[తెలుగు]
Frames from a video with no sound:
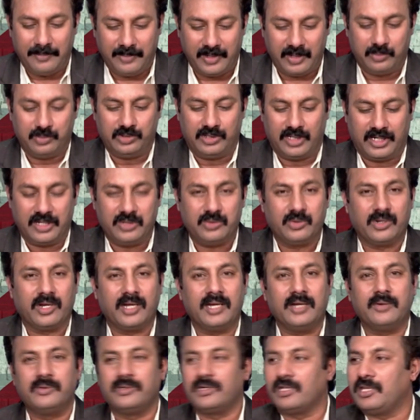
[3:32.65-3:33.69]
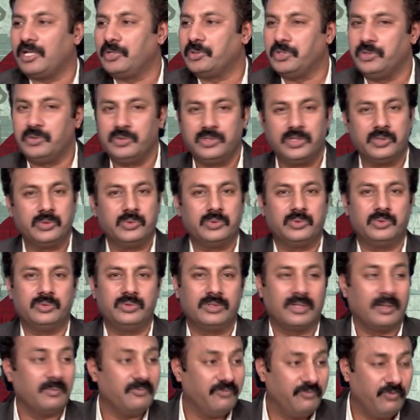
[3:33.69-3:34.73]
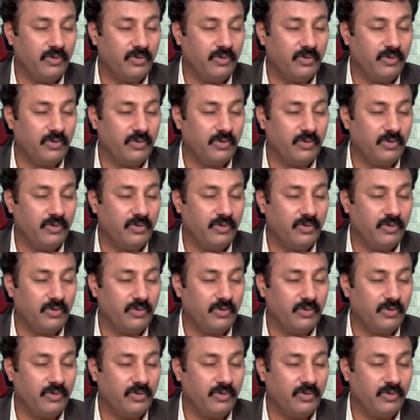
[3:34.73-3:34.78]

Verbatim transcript: పెట్టి ముందర ఎదురుగానే ఉంటుంది అటు ఇటు తిరుగుతూ ఉంటాం